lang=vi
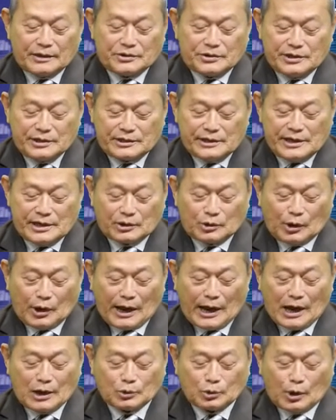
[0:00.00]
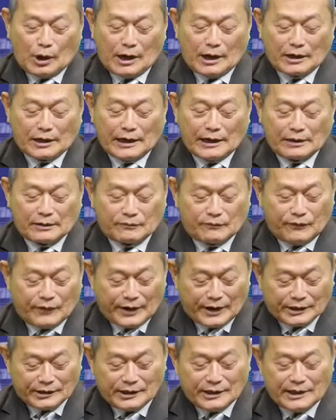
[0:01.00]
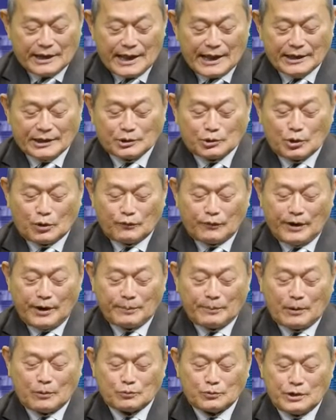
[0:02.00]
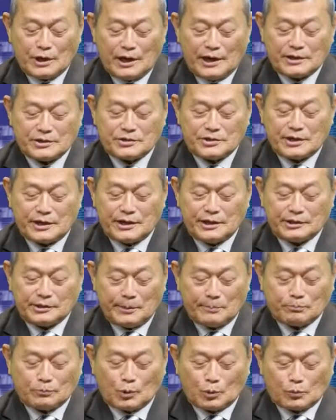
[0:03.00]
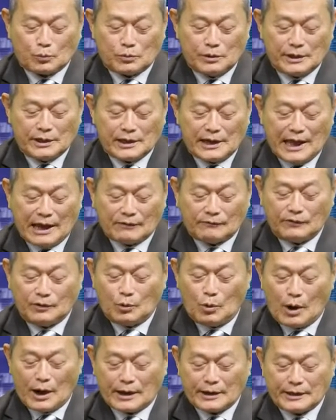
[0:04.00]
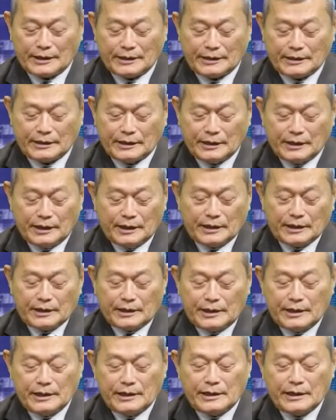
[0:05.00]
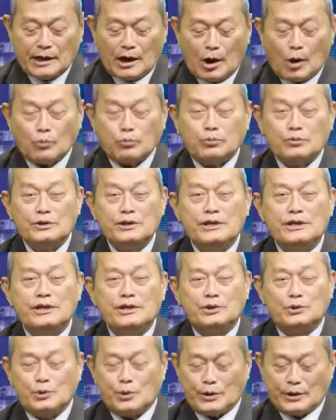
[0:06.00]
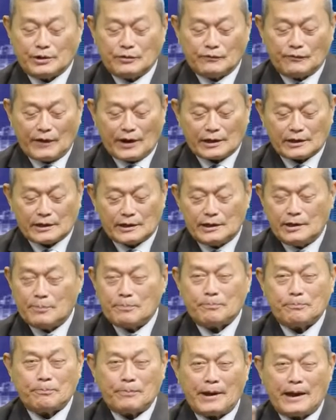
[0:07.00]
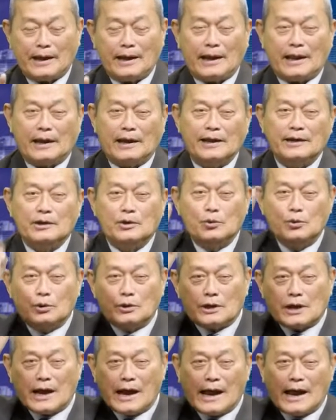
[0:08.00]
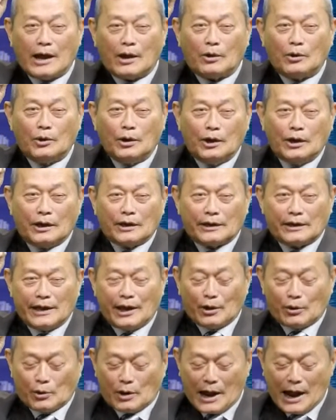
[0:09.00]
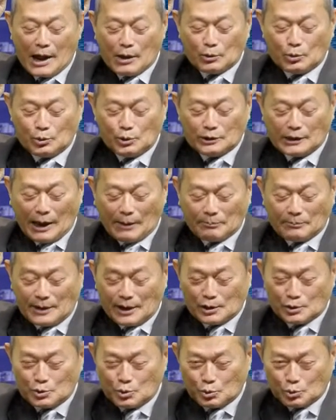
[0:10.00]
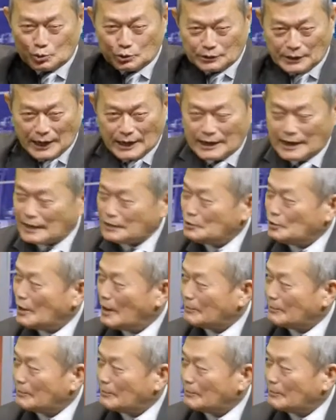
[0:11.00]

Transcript: Chiếc điện thoại an toàn vệ tinh này cho phép ông Zelensky tiếp tục liên lạc với Hoa Kỳ khi ông di chuyển vật nấp hay là lên núi cao, đèo cao, núi thẳm hay là xuống tận ở dưới